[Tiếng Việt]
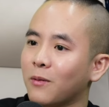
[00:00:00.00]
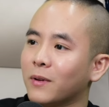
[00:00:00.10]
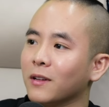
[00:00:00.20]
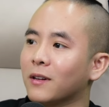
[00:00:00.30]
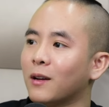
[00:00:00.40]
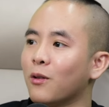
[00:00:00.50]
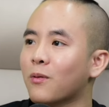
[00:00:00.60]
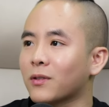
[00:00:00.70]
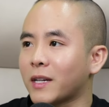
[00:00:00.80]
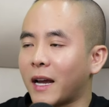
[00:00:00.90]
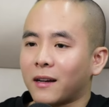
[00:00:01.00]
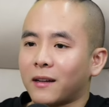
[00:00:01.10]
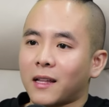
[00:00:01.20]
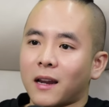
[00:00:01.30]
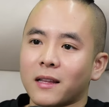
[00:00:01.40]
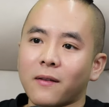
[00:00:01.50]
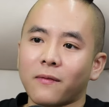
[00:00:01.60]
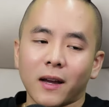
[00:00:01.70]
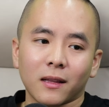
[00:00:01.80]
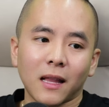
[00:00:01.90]
ông ấy từ cái lúc còn trẻ người ta đã
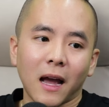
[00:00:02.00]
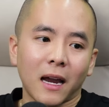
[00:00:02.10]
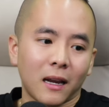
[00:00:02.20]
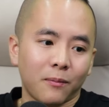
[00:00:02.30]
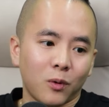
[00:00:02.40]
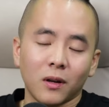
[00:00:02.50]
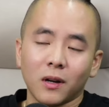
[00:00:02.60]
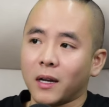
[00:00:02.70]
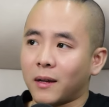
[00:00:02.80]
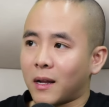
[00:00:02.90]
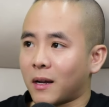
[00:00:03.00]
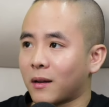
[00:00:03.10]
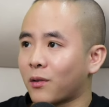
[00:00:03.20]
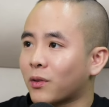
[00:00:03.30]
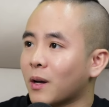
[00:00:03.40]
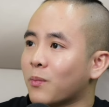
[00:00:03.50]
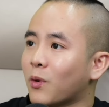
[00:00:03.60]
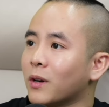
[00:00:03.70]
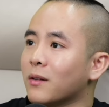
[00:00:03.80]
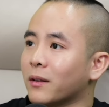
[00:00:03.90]
nhắc về anh tài là một người là có
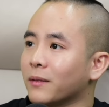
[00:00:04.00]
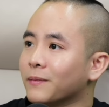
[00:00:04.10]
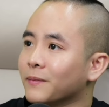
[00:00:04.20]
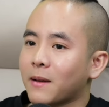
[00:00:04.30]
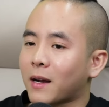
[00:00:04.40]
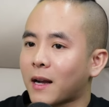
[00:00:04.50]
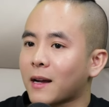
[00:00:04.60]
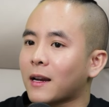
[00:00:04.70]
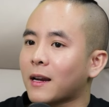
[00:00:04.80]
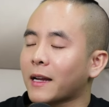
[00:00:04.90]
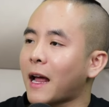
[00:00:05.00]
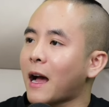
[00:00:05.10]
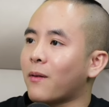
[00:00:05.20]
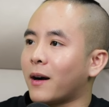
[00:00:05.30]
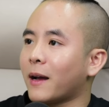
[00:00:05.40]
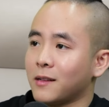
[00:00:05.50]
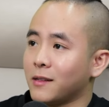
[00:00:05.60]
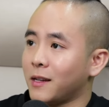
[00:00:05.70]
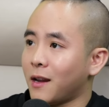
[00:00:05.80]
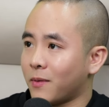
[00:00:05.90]
tâm có đức rồi khi mà các lãnh đạo ở thế
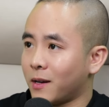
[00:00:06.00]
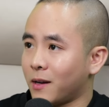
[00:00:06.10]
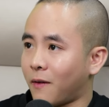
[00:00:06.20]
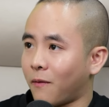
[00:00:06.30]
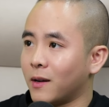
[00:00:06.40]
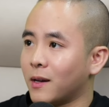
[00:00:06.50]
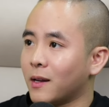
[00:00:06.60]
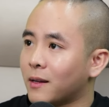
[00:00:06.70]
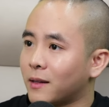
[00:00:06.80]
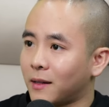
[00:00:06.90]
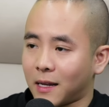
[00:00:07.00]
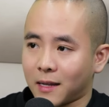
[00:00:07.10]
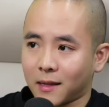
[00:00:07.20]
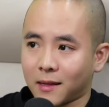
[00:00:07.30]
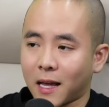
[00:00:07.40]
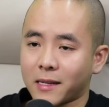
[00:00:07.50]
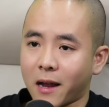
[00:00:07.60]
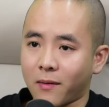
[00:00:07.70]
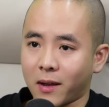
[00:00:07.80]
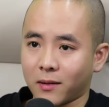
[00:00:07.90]
giới di động ấy được phỏng vấn ấy là tại
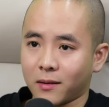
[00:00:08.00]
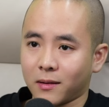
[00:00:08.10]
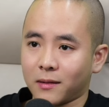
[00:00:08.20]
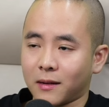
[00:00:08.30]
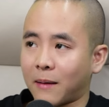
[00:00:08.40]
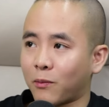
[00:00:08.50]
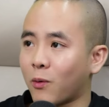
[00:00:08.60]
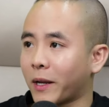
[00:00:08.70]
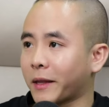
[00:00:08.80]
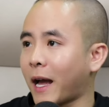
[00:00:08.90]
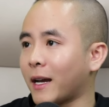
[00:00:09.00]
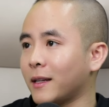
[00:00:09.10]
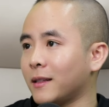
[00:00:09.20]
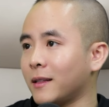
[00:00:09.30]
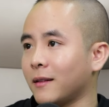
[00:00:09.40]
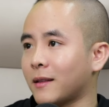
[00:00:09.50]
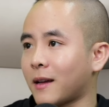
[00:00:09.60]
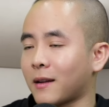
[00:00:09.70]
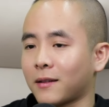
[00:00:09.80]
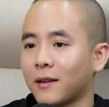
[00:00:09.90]
sao lại làm cùng anh tài ấy, thì
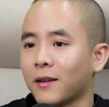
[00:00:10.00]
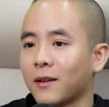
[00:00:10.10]
người ta